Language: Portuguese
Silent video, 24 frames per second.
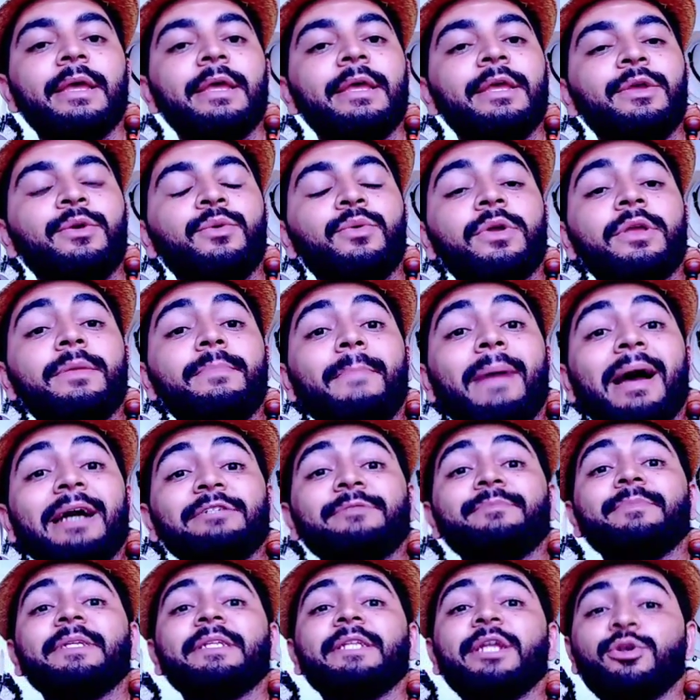E o que
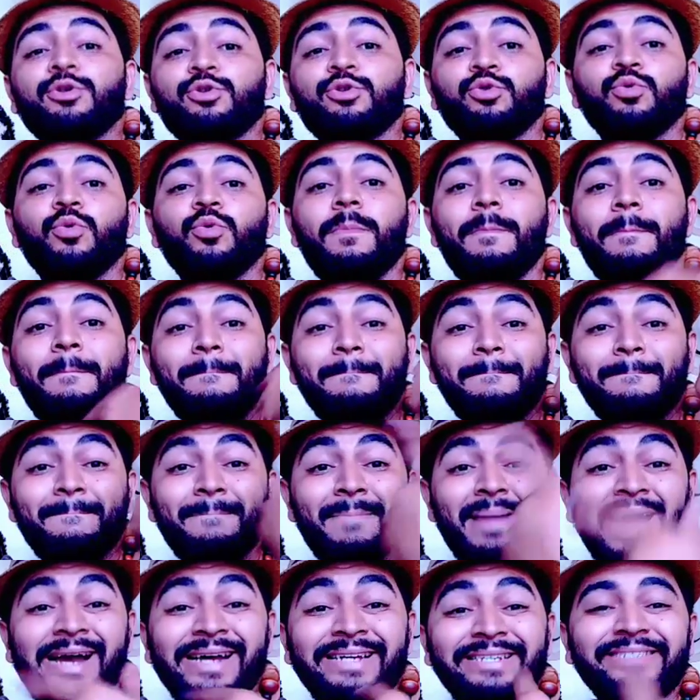mais me deixou
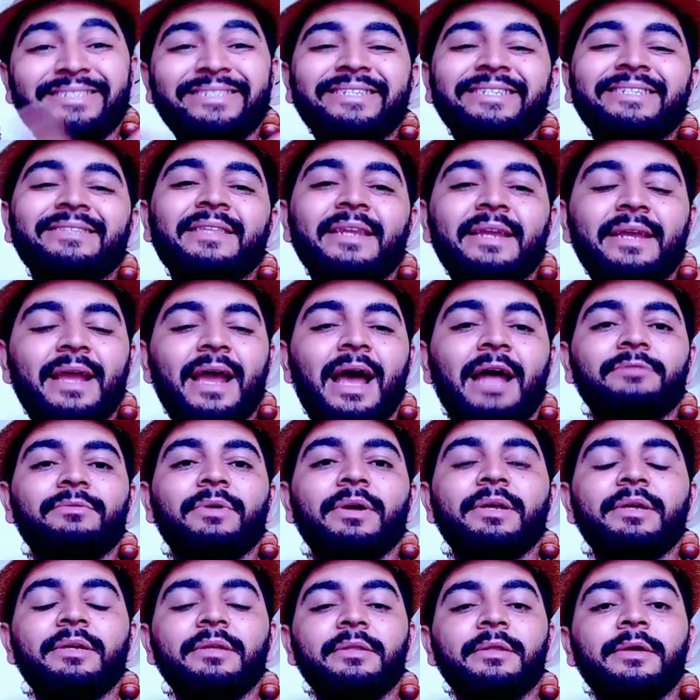mais intrigado
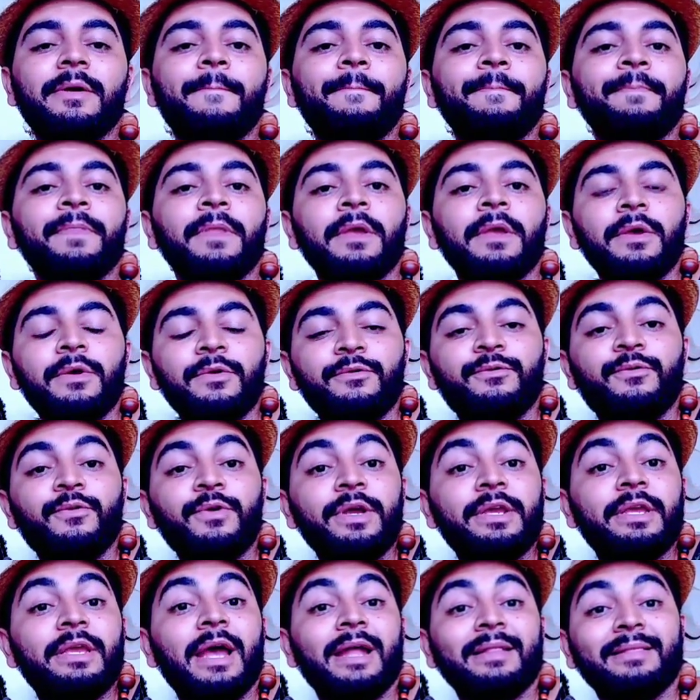ainda
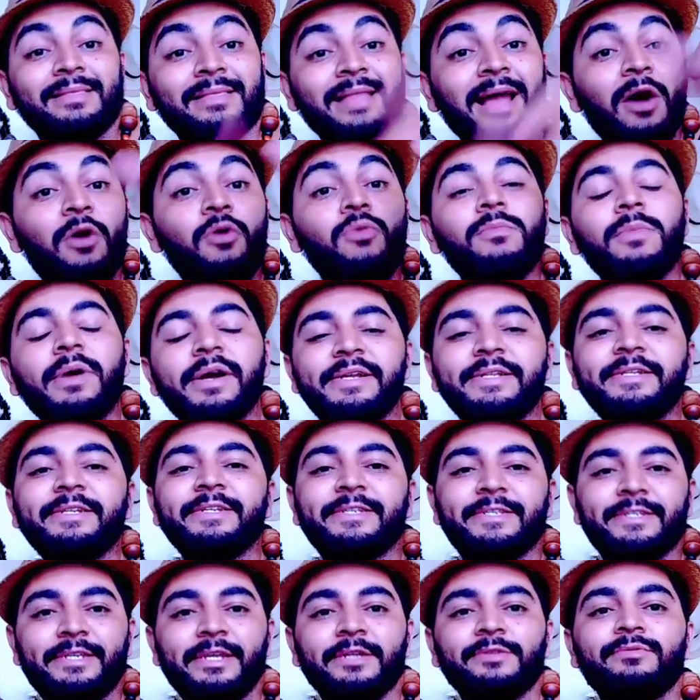foi que a tal mãe de
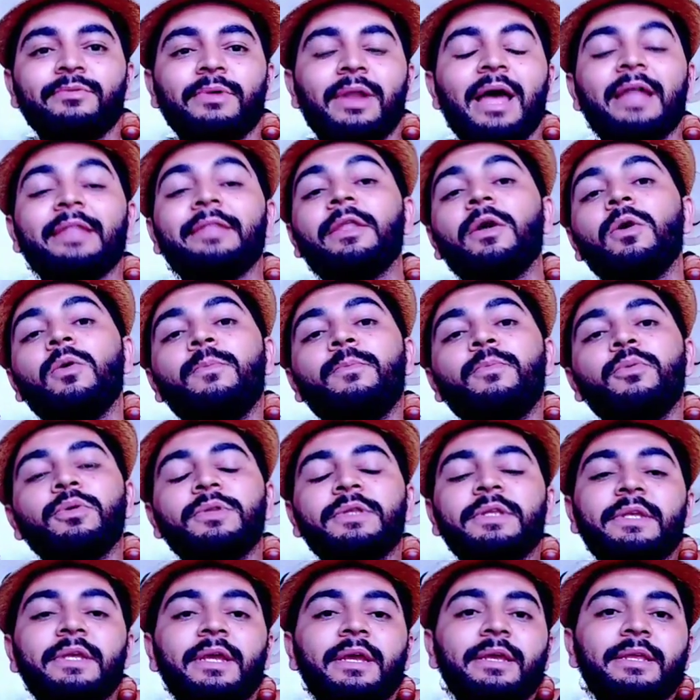santo lá não
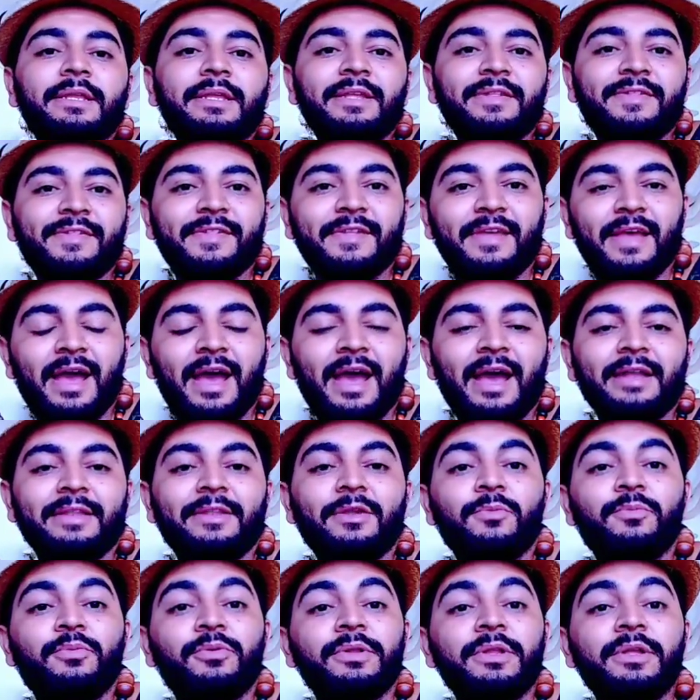podia iniciar,
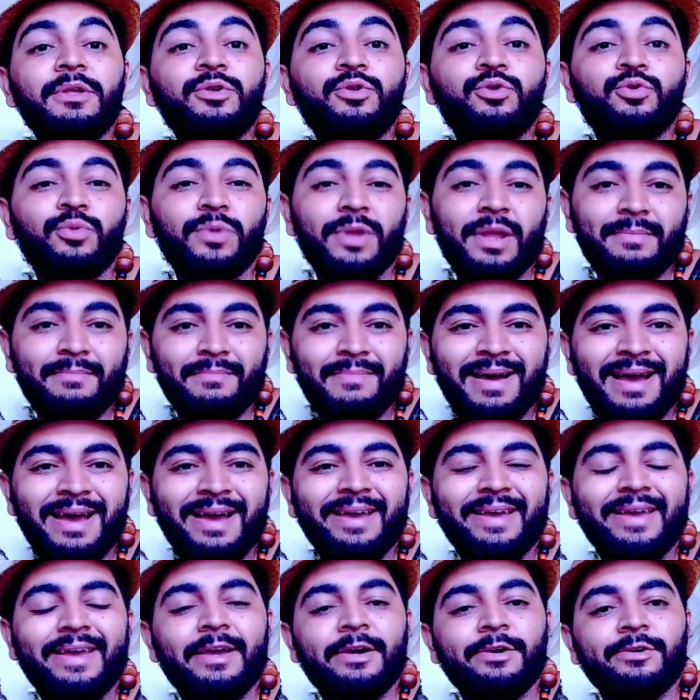não podia
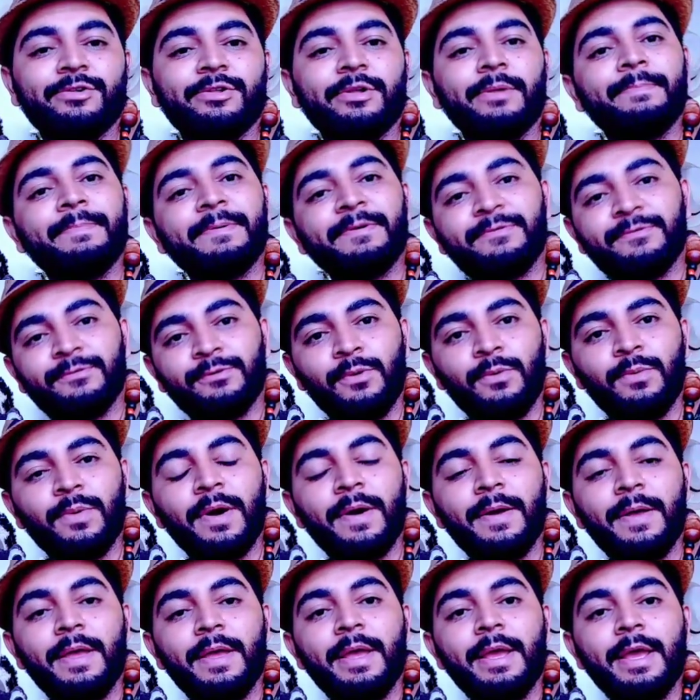injuremar esta
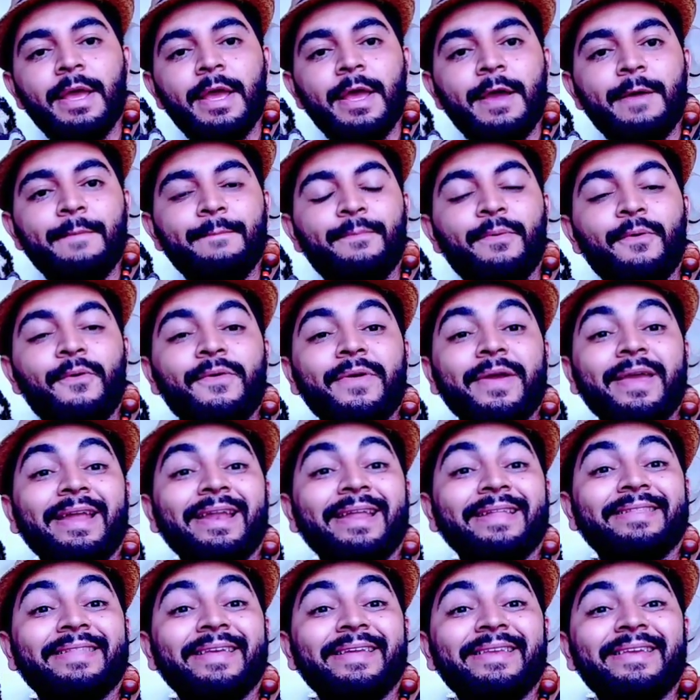pessoa, porque
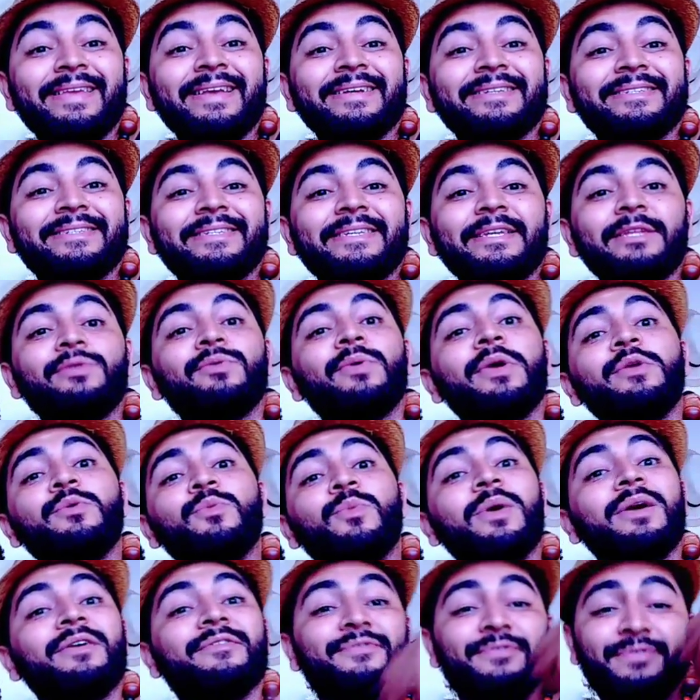ela teria sido em
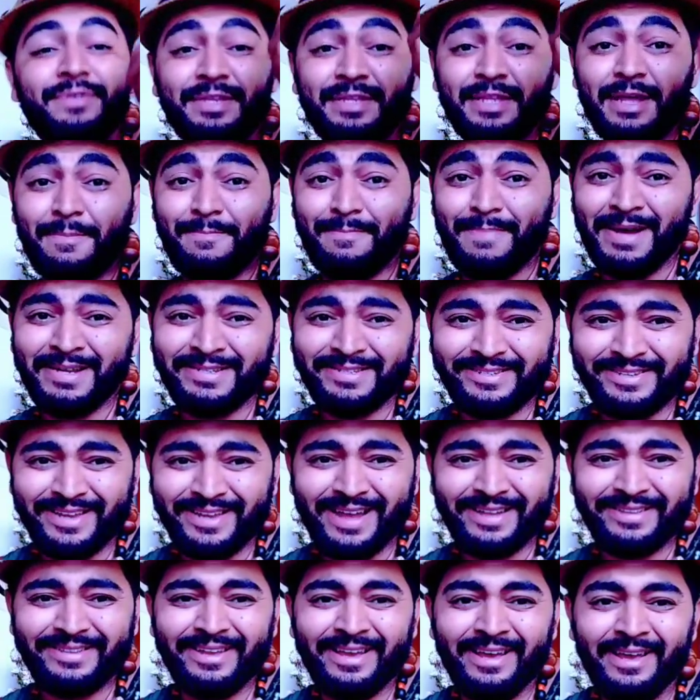uma vida
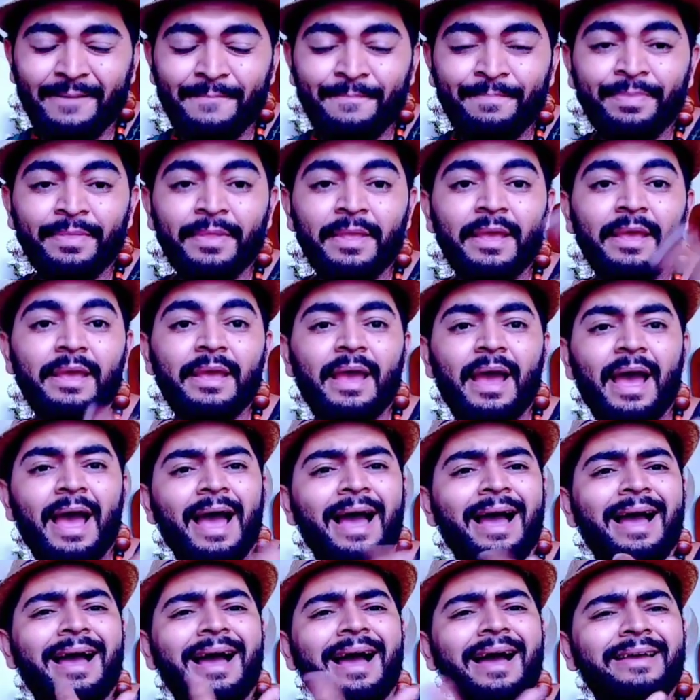passada
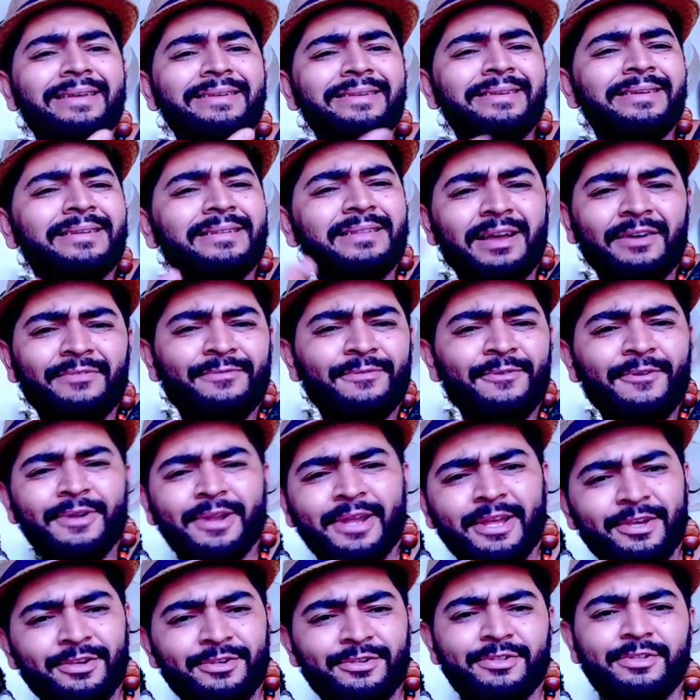a rainha da
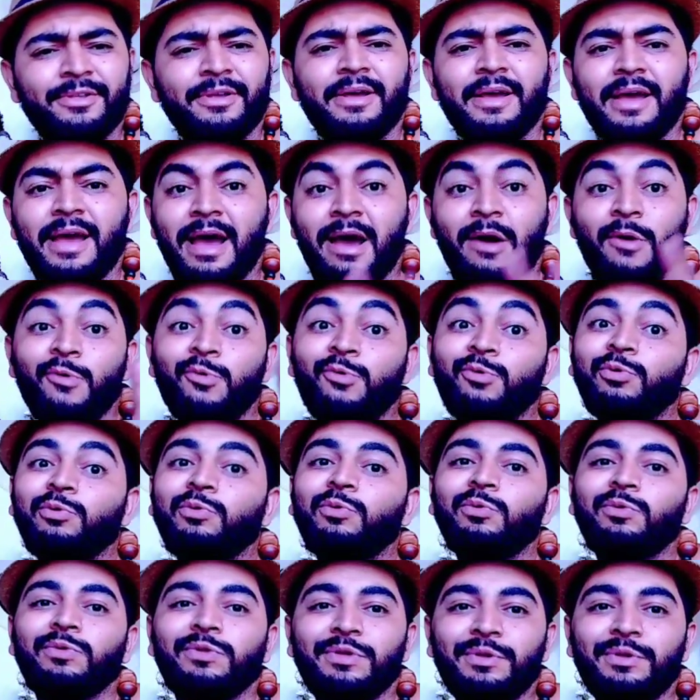floresta, algo
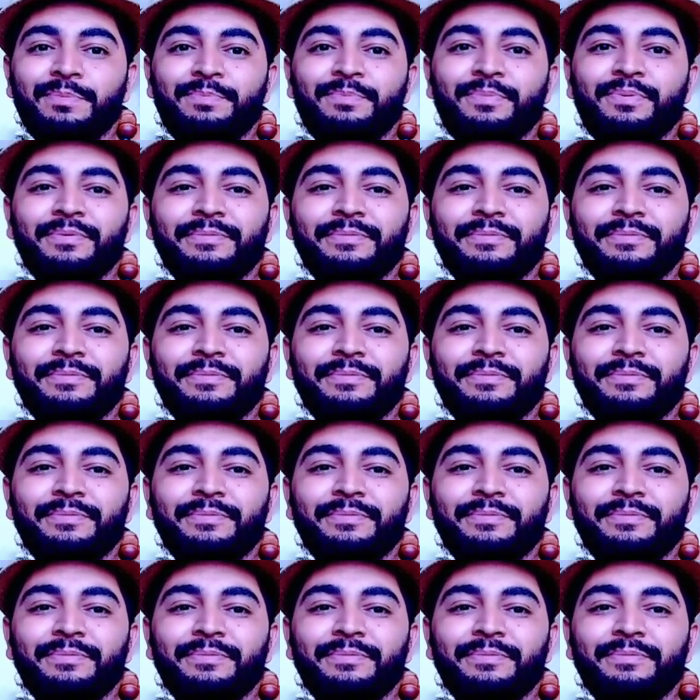do tipo,